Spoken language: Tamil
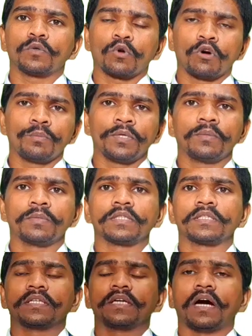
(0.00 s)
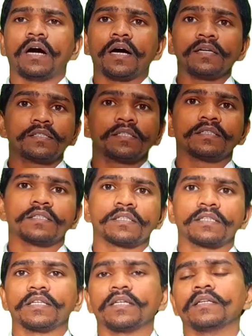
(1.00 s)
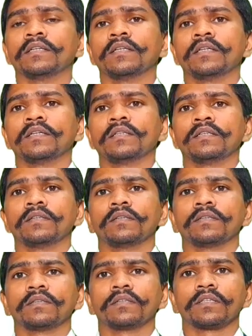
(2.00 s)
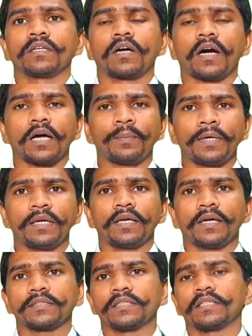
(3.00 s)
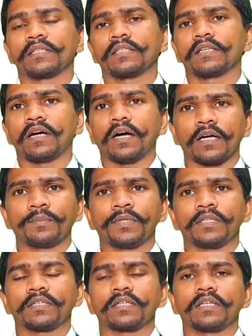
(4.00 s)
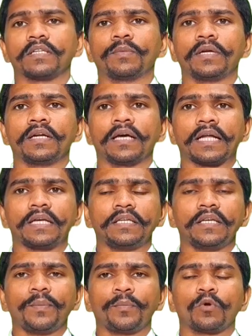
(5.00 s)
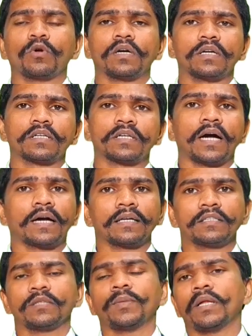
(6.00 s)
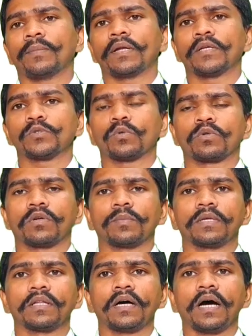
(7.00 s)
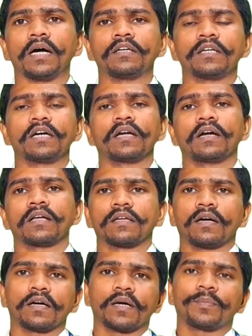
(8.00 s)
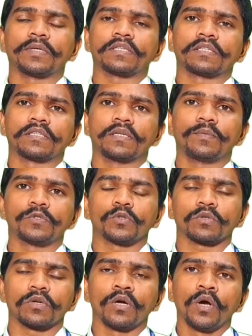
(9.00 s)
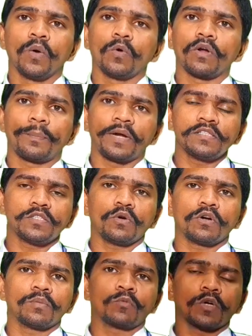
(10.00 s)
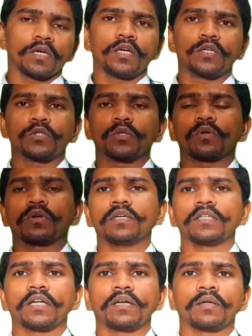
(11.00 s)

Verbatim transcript: குரோமியம் இருக்குது ஆக்சிஜன் இருக்குது கார்பன் டை ஆக்சைடு இருக்குது கார்பன் இருக்குது இது மாதிரி நிறைய பொருட்கள் இருக்குது அனைத்துமே நம்ம என்ன சொல்கிறோம் அப்படின்னா அணுக்களால் தான் ஆக்கப்பட்டிருக்கு அப்படின்னு சொல்கிறோம் ஒரு பென்சிலோட முனையை எடுத்துக்கிறோம் அந்த